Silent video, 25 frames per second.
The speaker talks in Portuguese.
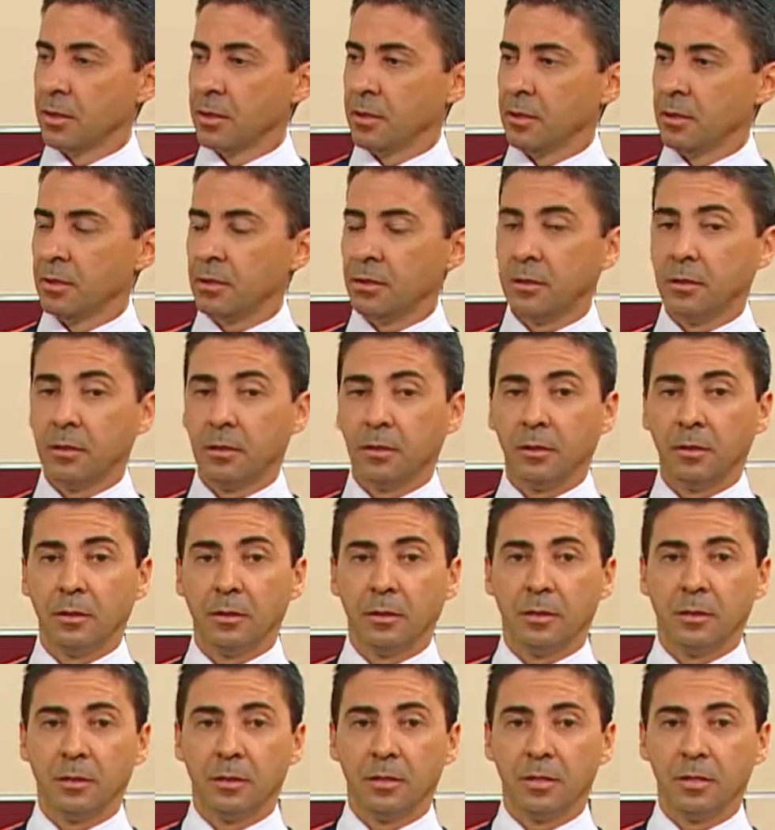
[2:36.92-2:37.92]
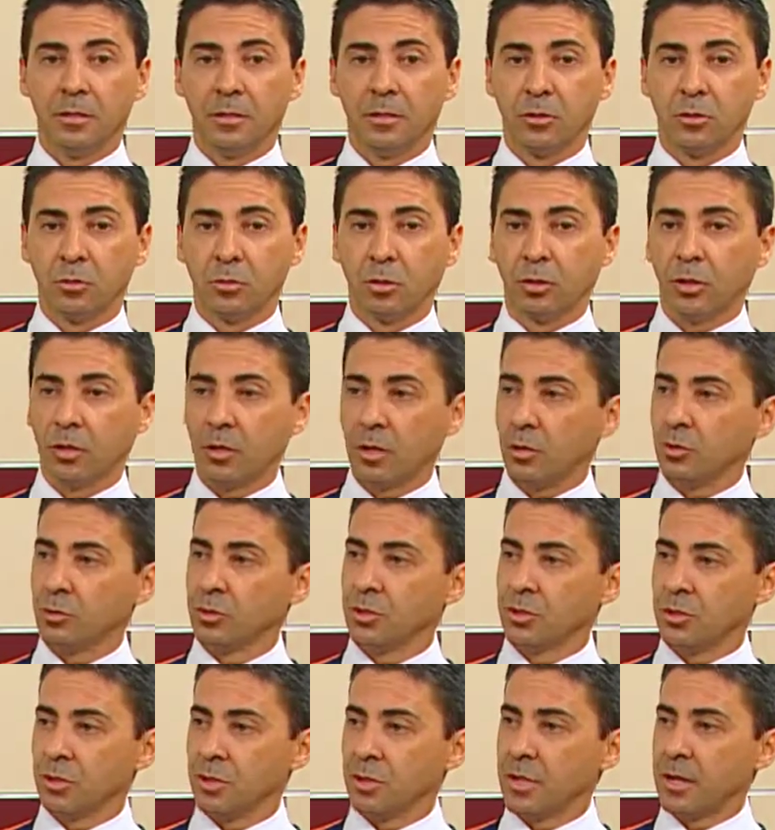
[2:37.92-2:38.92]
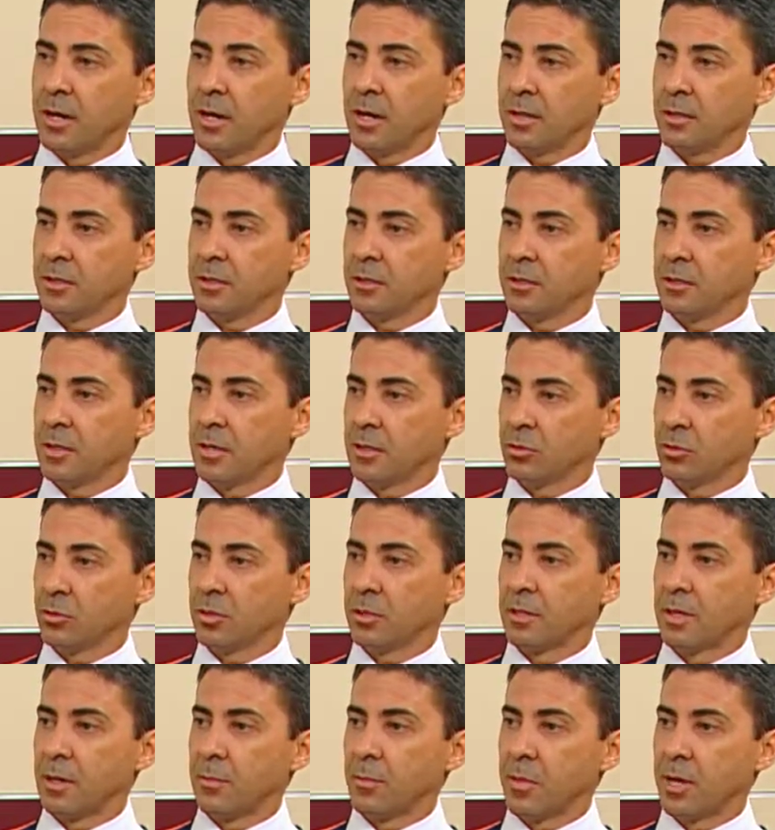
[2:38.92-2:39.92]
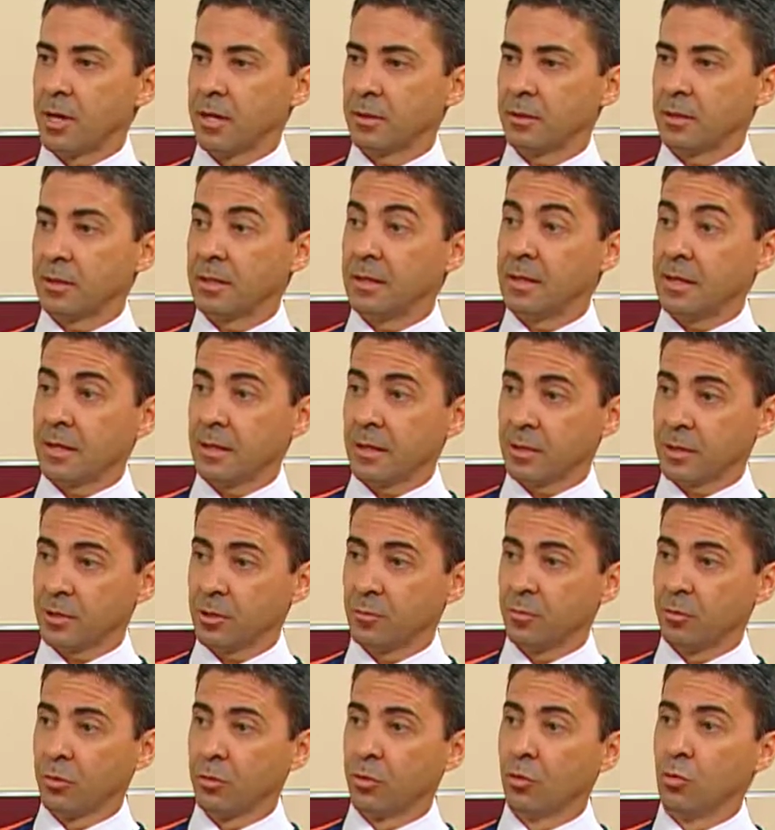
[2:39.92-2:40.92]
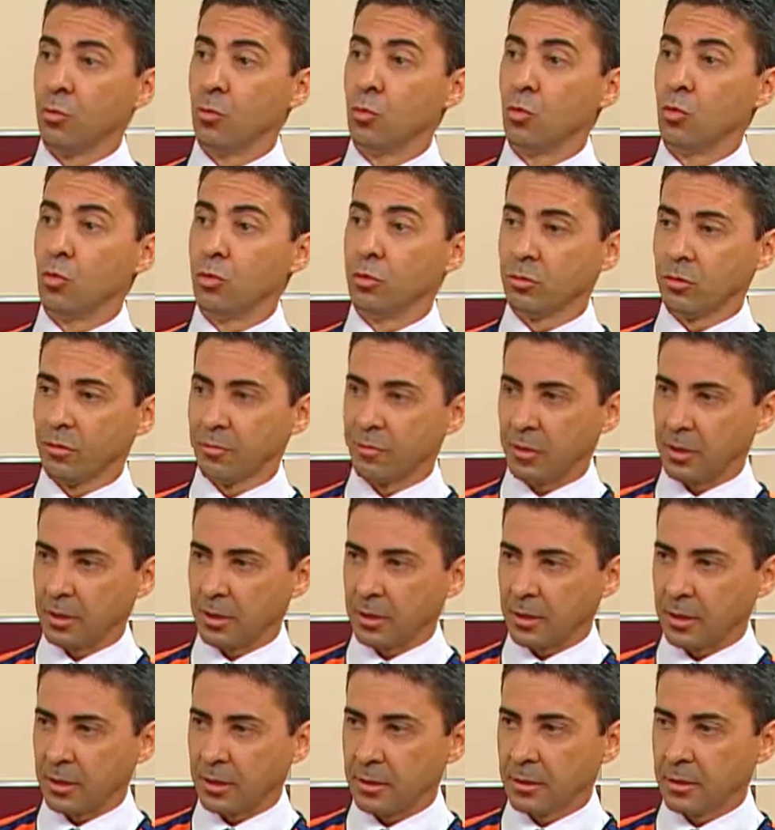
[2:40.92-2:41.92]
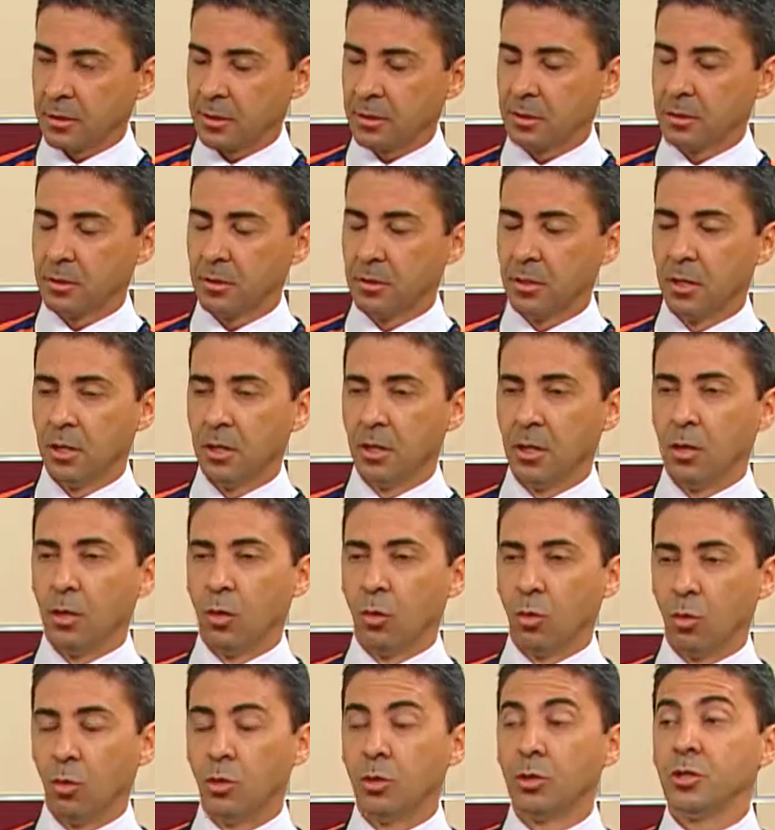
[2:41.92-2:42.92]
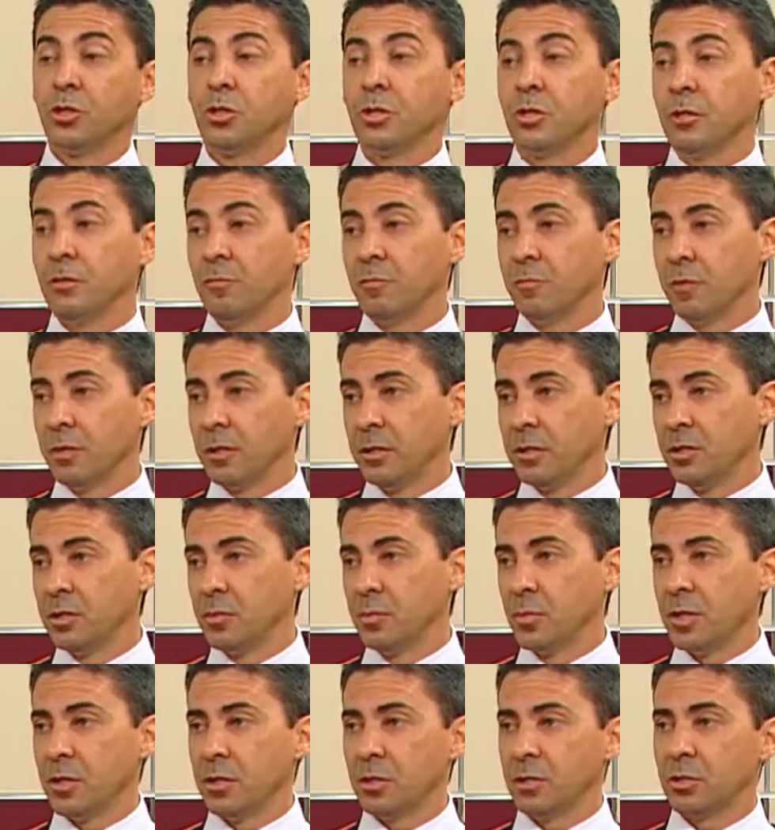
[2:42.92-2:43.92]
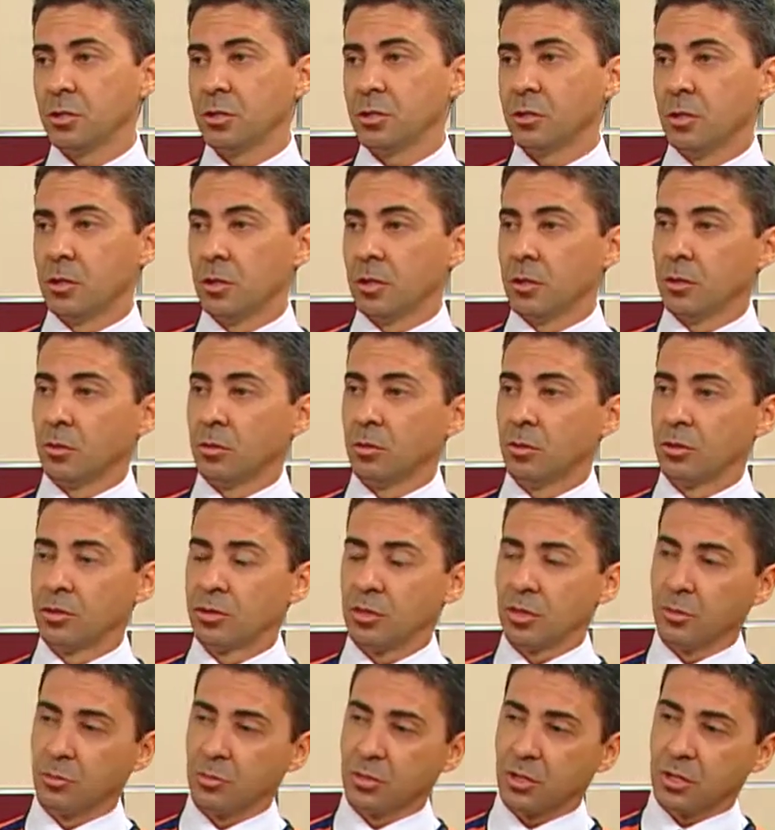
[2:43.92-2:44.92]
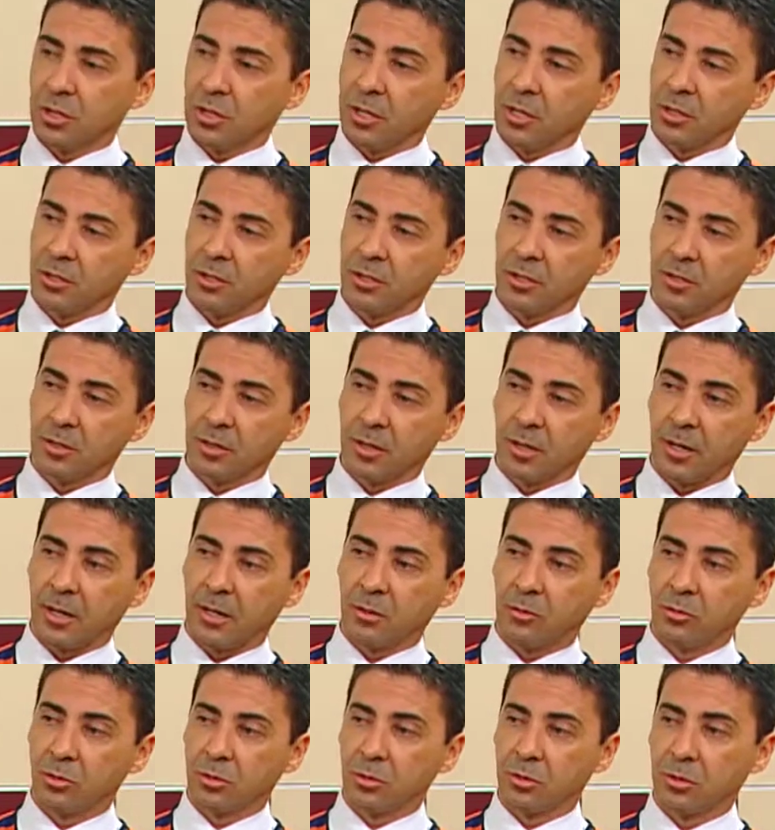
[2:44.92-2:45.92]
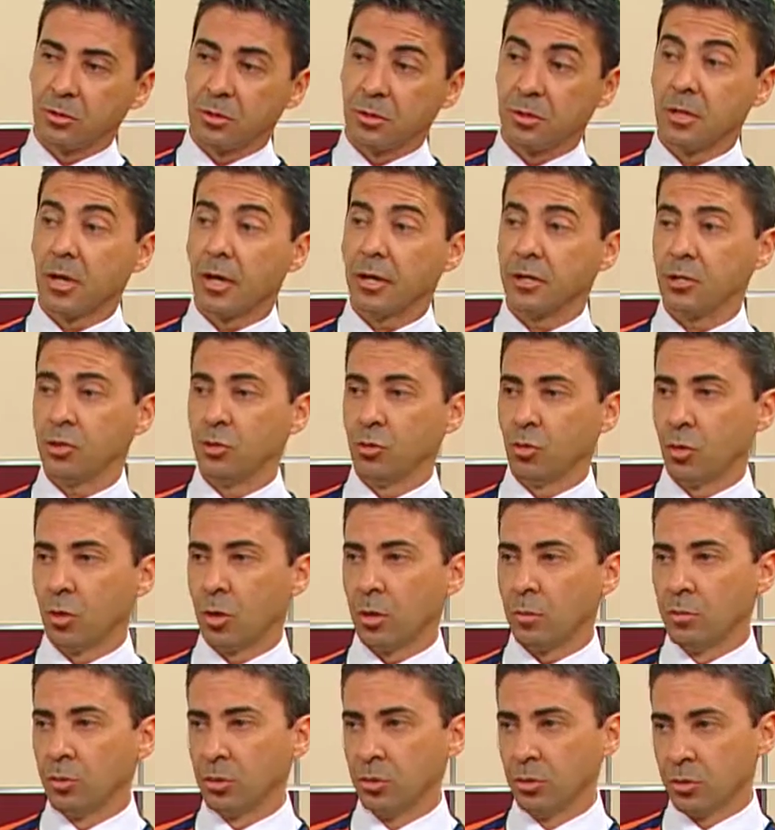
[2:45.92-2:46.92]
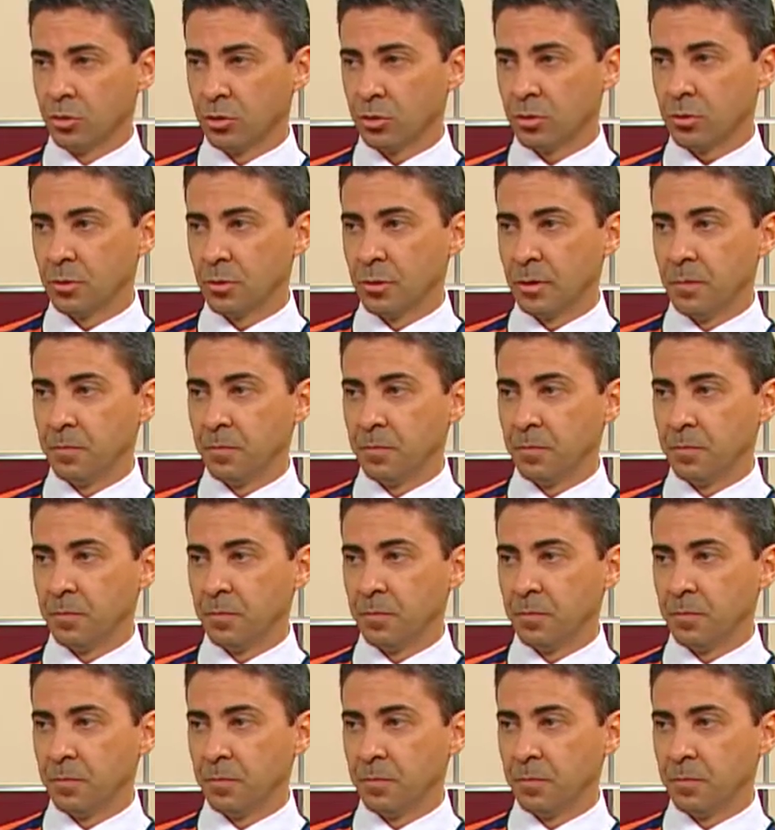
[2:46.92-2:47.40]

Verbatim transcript: E desse total de cidades na Zona da Mata, 10 foram muito afetadas. Hoje, infelizmente, nós temos aí registrados sete óbitos,